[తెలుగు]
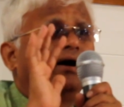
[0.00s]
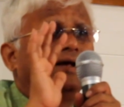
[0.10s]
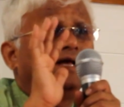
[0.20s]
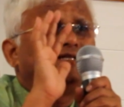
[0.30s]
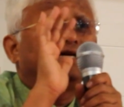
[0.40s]

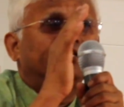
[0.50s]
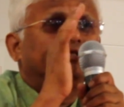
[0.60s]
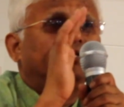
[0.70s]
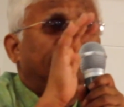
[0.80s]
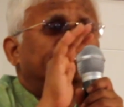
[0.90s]
అలా జరిగితే
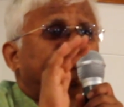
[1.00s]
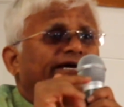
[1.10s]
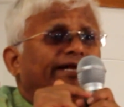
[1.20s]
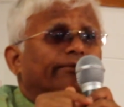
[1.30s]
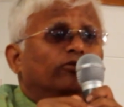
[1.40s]
ఏం
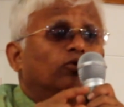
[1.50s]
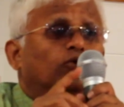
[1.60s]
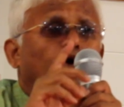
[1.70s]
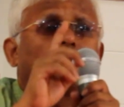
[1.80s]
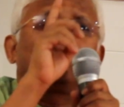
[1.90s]
చేయలేము
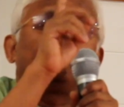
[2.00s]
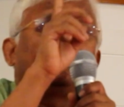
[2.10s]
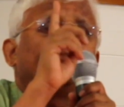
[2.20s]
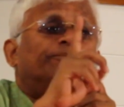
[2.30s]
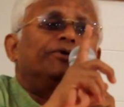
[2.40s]
ఒక్క
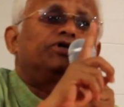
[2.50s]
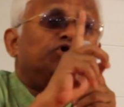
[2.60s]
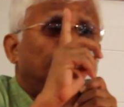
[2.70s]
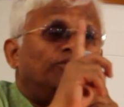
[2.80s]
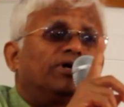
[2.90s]
ఫాలోపిన్
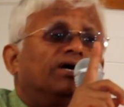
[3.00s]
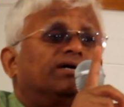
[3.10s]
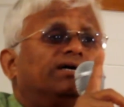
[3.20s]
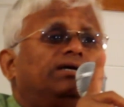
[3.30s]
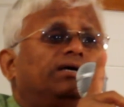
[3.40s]
ట్యూబ్ ఉన్నా
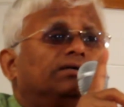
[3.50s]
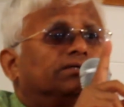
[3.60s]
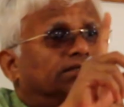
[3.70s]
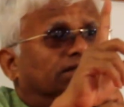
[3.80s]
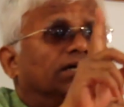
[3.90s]
కానీ
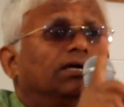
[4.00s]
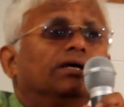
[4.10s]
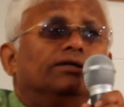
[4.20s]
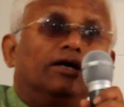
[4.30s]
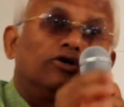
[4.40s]

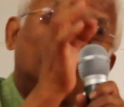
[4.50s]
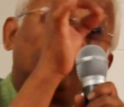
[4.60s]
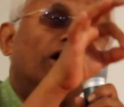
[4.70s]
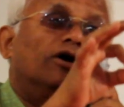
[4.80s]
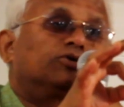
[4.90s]
దాంట్లో
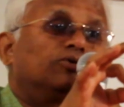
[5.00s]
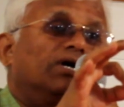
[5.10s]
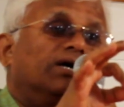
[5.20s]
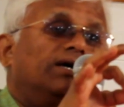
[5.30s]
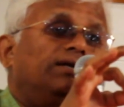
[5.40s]
బ్లాక్స్ ఉన్నా
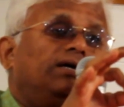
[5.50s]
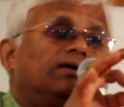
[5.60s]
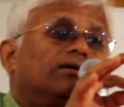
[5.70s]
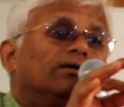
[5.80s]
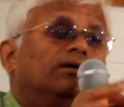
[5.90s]
కానీ
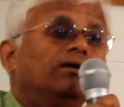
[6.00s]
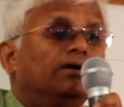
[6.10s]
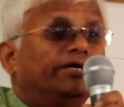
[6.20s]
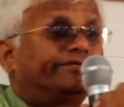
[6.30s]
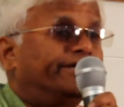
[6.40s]

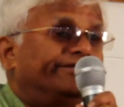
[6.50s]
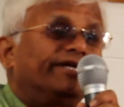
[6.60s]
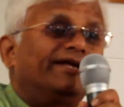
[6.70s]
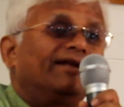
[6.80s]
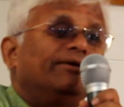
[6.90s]
ఈ
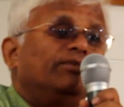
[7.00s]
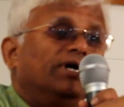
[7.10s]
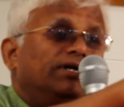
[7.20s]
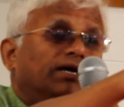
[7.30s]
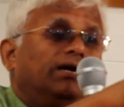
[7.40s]
సంతానలేమి
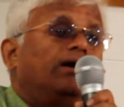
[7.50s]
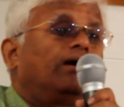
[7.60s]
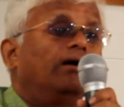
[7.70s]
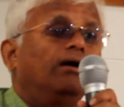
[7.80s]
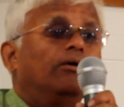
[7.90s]
అనే
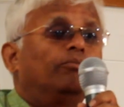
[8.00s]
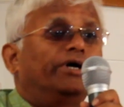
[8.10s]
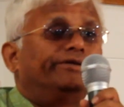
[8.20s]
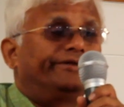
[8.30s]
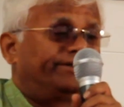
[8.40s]

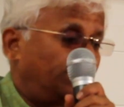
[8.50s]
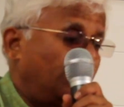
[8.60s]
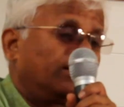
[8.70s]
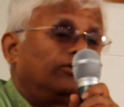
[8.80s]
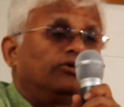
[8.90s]
పద్ధతి
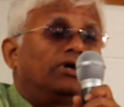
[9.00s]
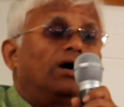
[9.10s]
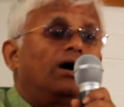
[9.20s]
అక్కడున్న